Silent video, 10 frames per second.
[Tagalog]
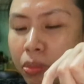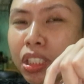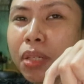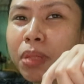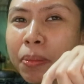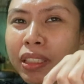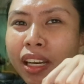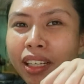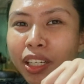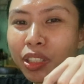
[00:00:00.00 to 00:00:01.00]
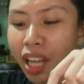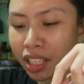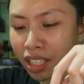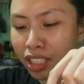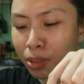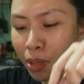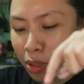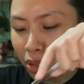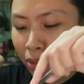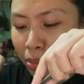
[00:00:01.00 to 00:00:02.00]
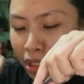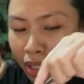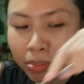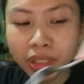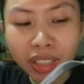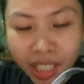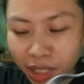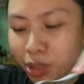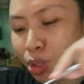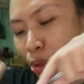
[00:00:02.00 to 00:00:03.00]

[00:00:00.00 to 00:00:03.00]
Masarap naman talaga yung nuggets, pero nagpasarap din talaga yung